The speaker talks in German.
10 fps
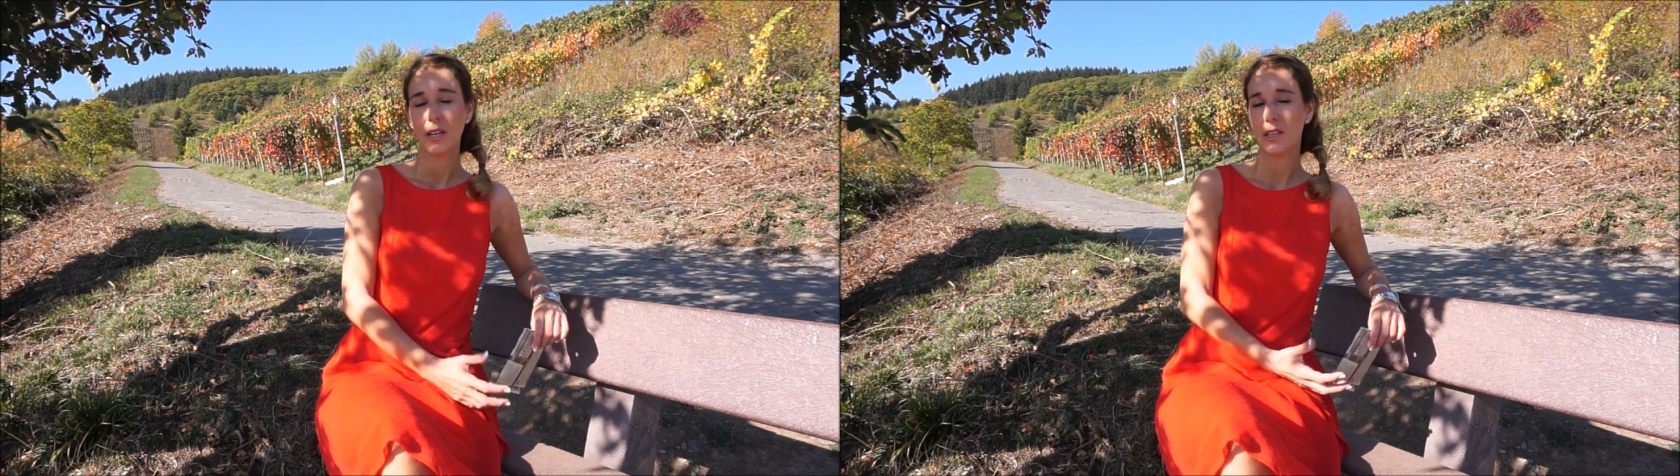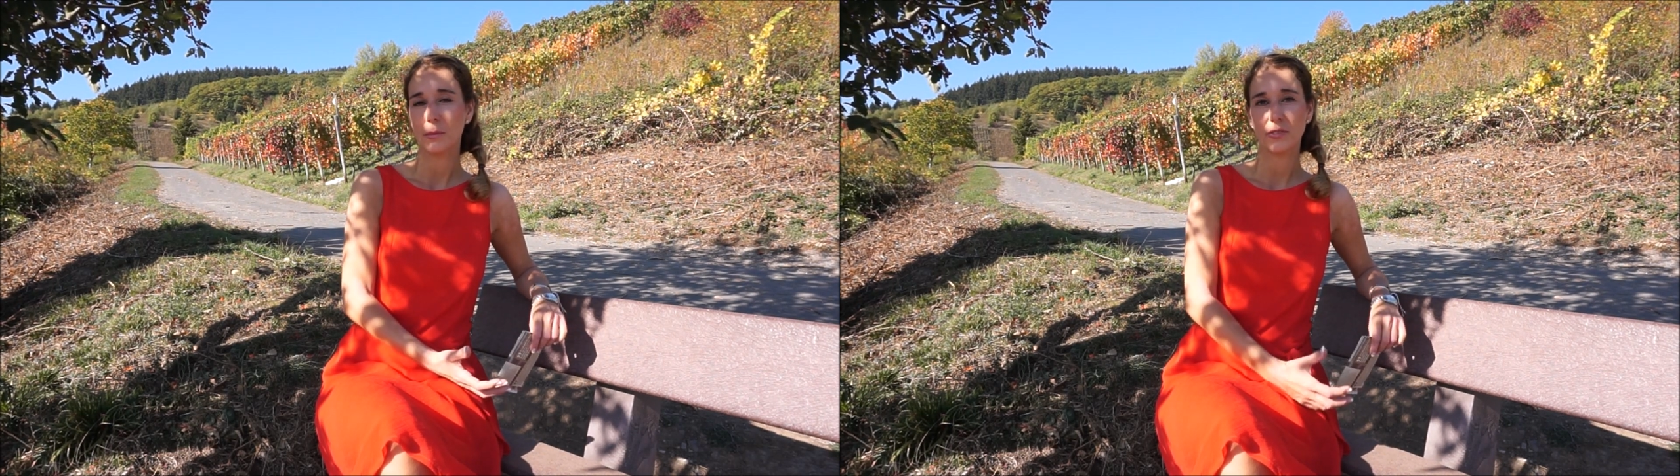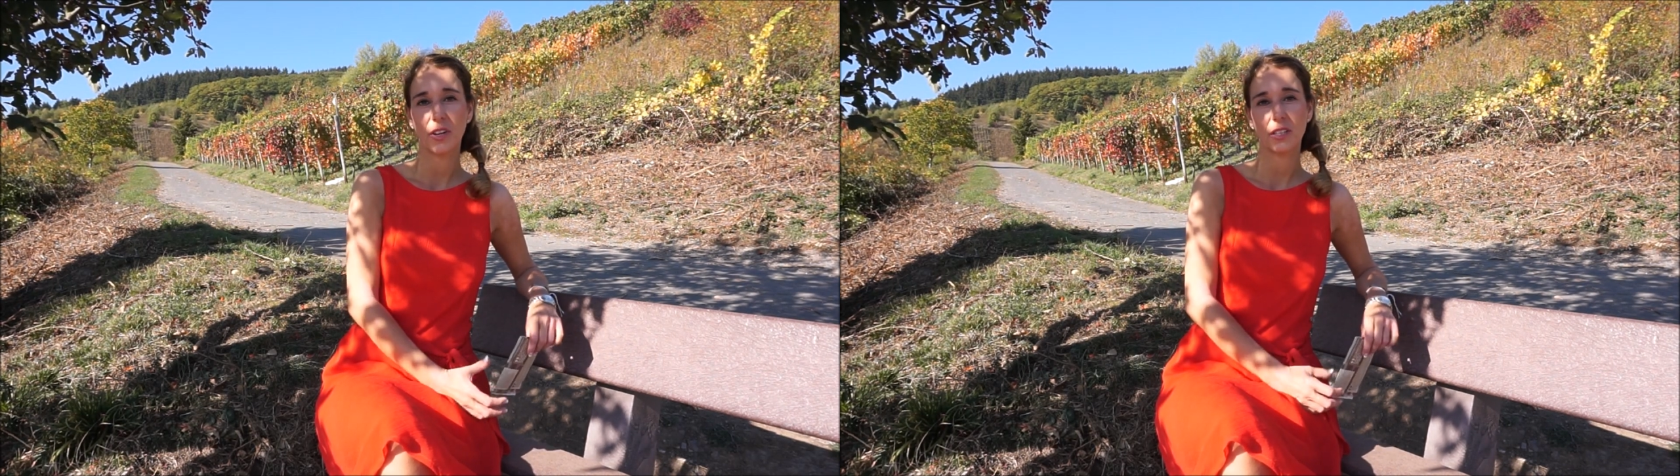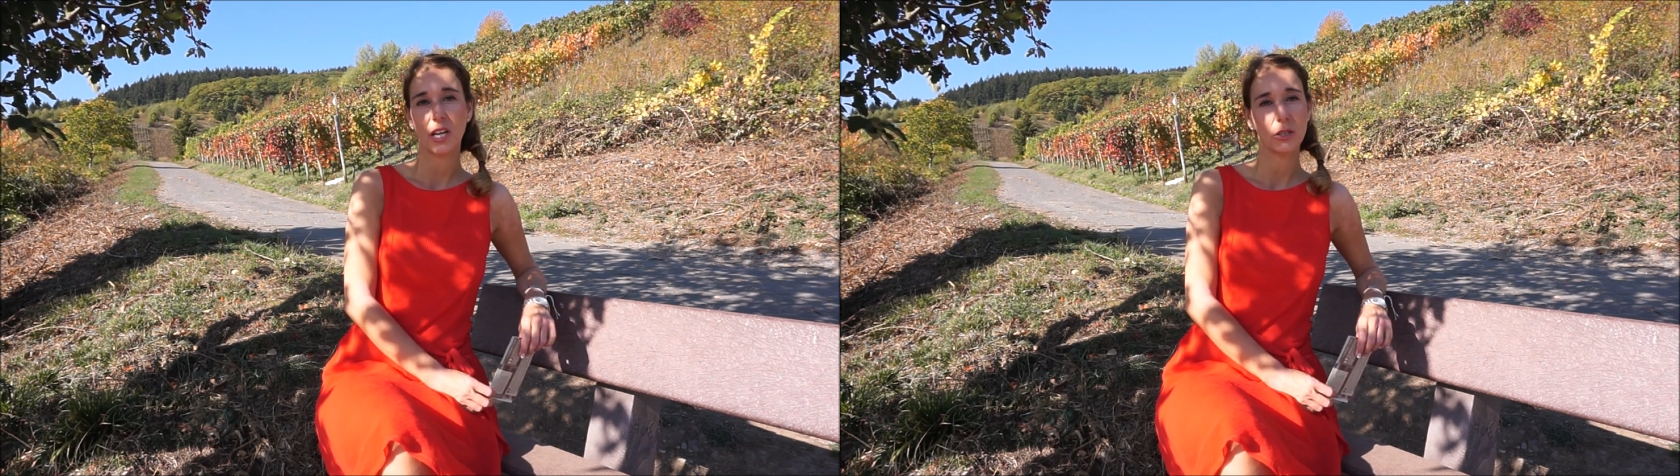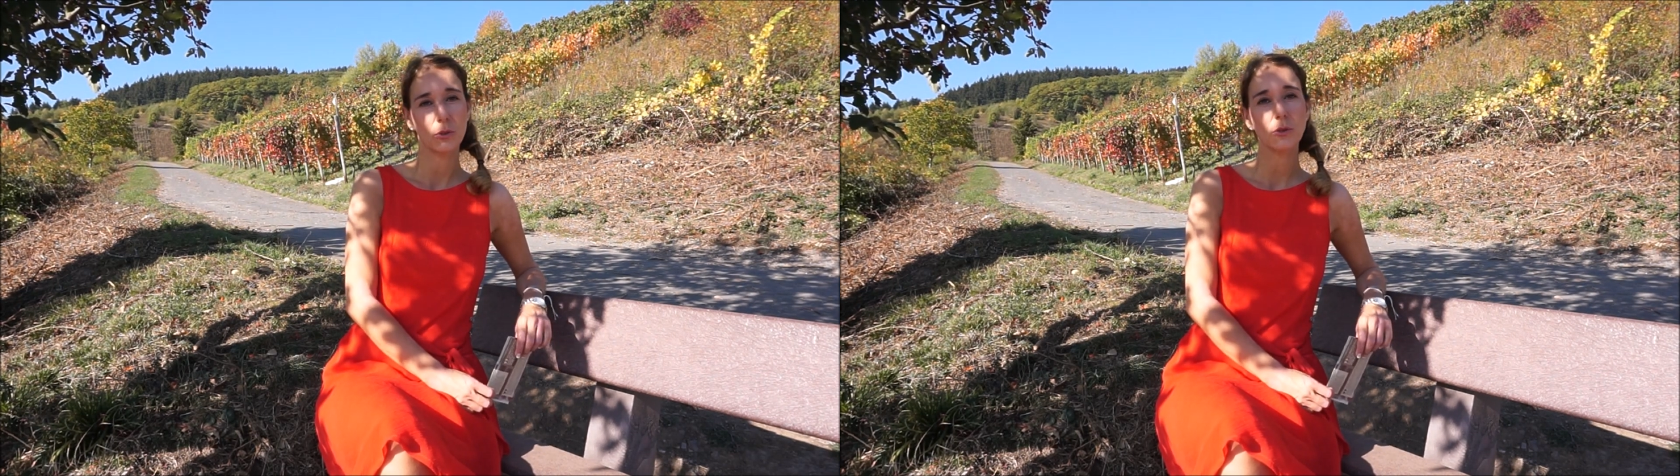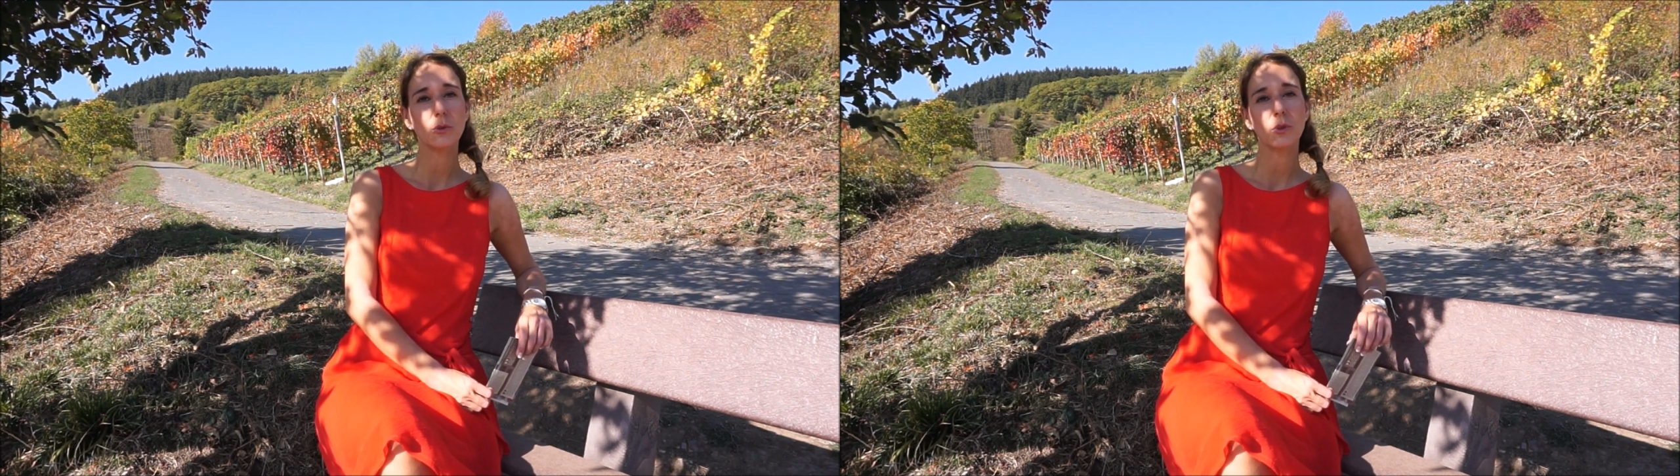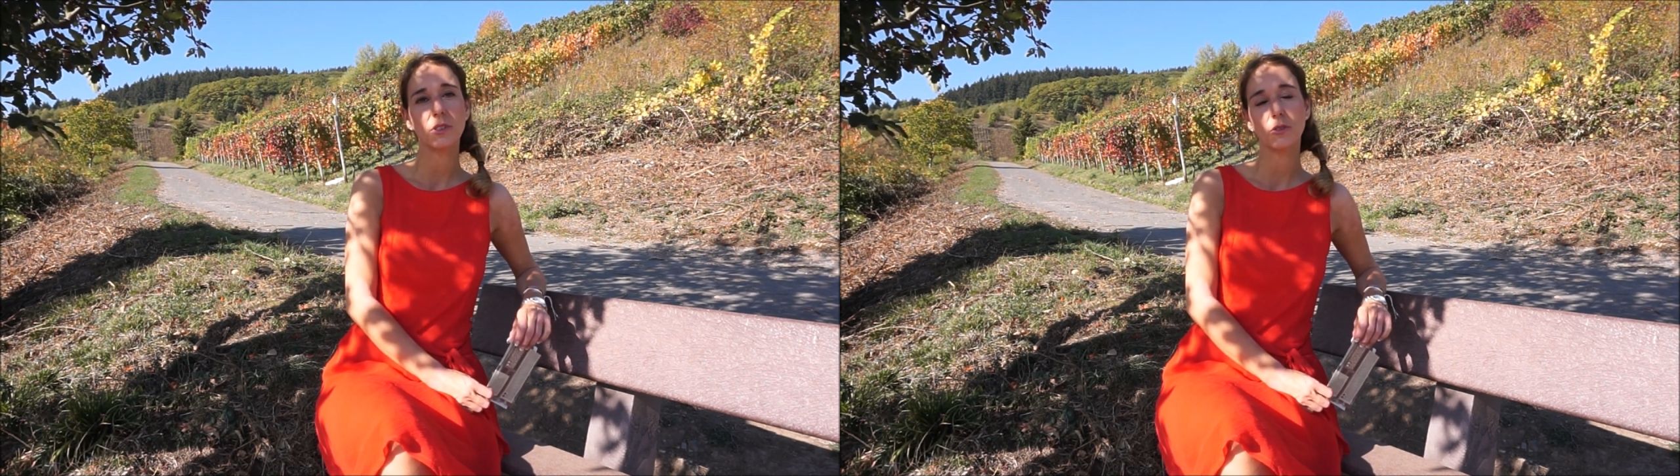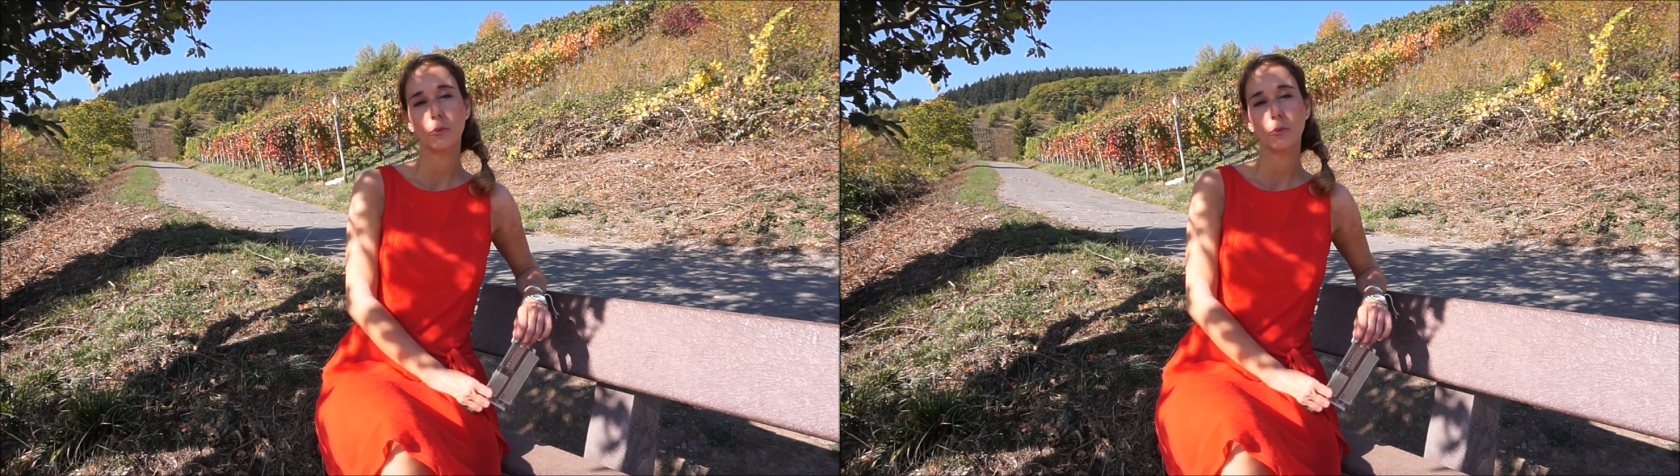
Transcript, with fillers: Selbstverteidigungskurse,